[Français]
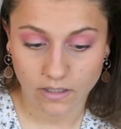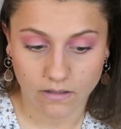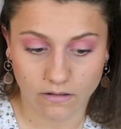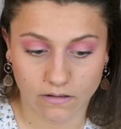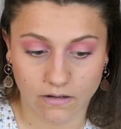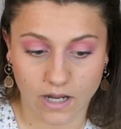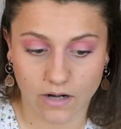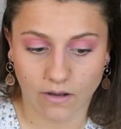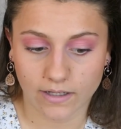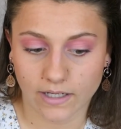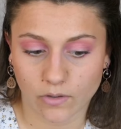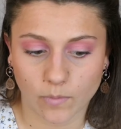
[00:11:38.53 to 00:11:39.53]

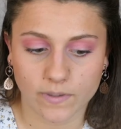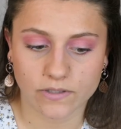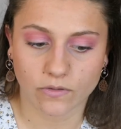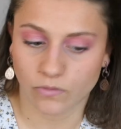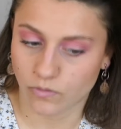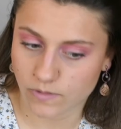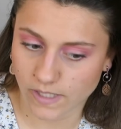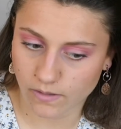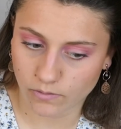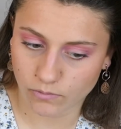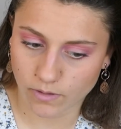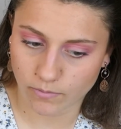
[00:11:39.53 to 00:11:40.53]
alors qu'elles représentent que
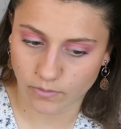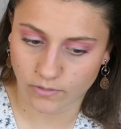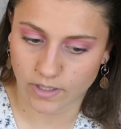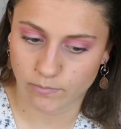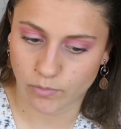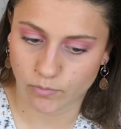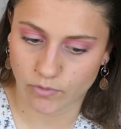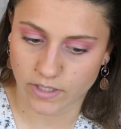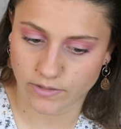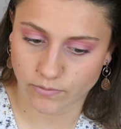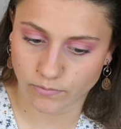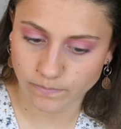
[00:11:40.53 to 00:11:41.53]
53% de la
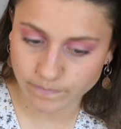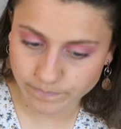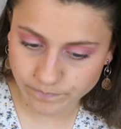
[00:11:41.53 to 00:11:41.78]
population